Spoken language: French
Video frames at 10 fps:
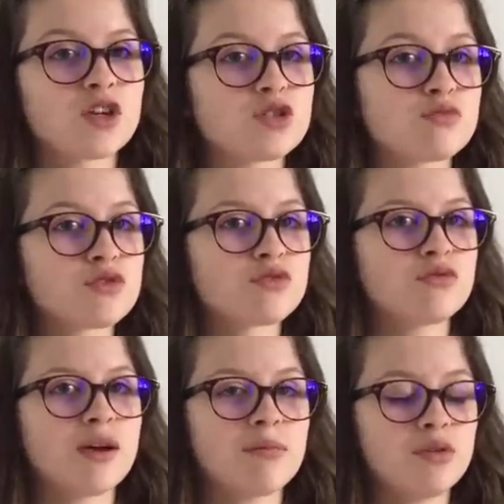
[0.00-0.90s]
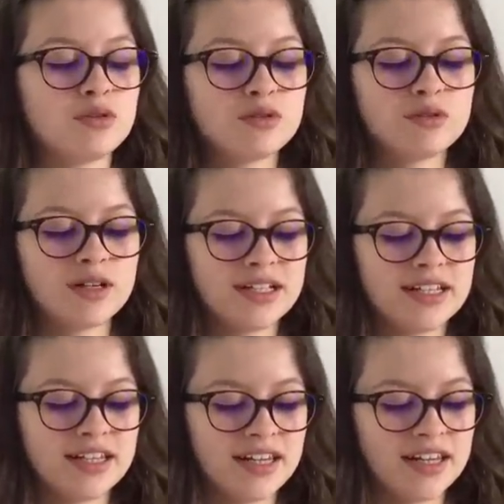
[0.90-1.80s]
je me souviens plus quoi.
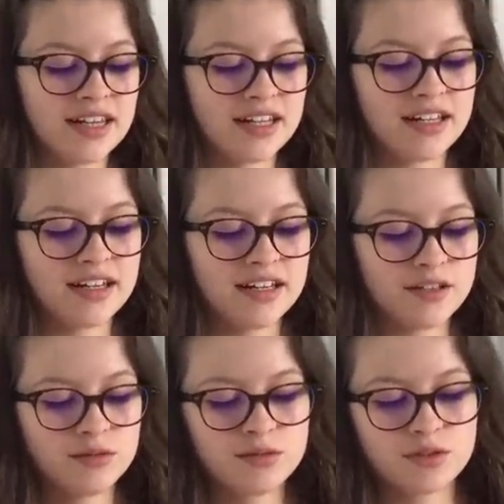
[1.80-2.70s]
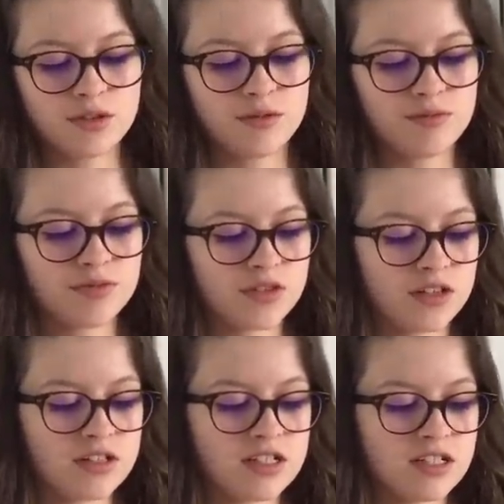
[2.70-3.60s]
Donc
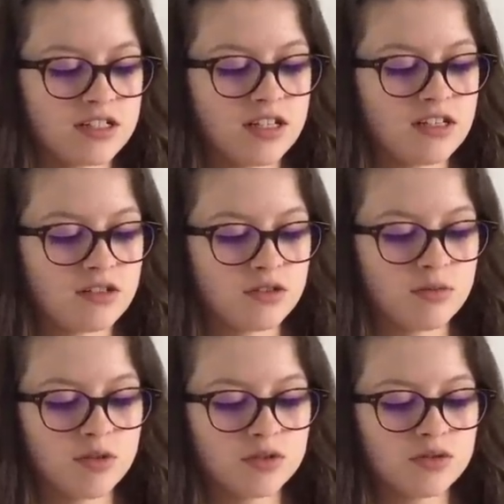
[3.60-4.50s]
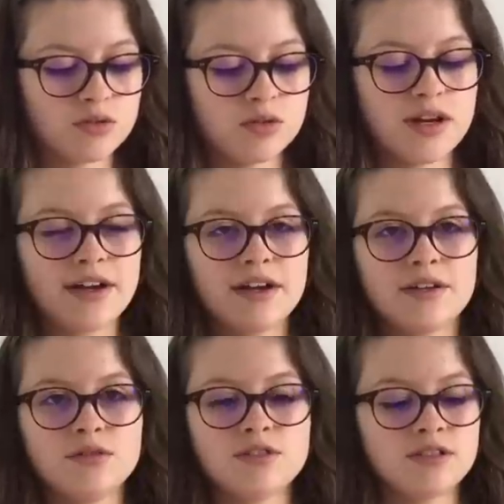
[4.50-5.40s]
j'ai acheté ce bandeau
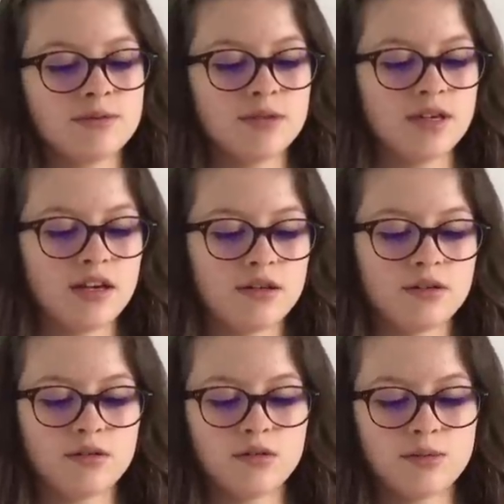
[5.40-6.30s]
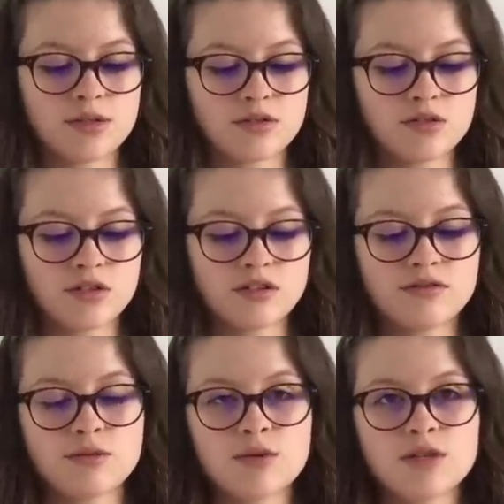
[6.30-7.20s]
à Nocive euh, parce que j'en
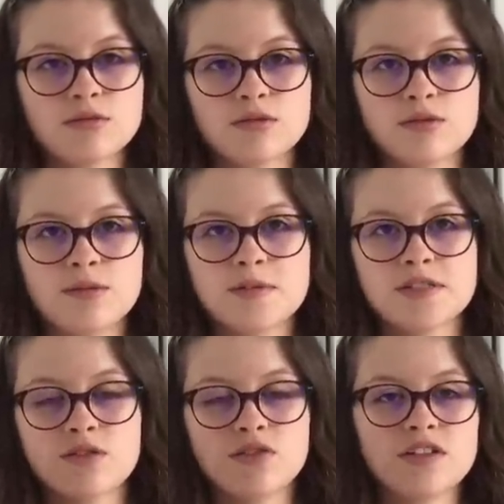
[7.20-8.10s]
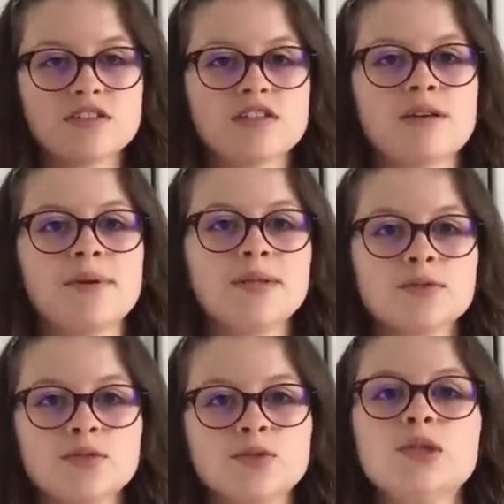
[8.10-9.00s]
avais marre de... parce qu'en fait j'avais pas de
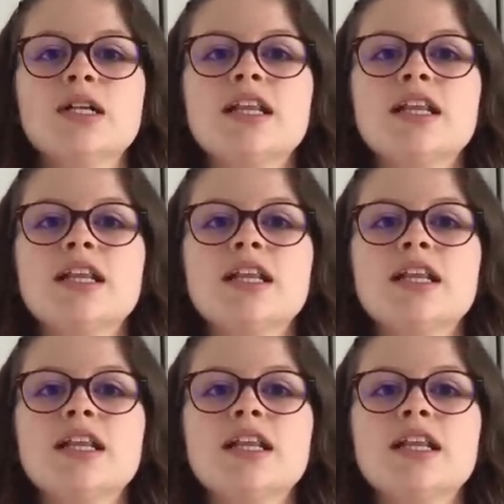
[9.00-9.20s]
bandeau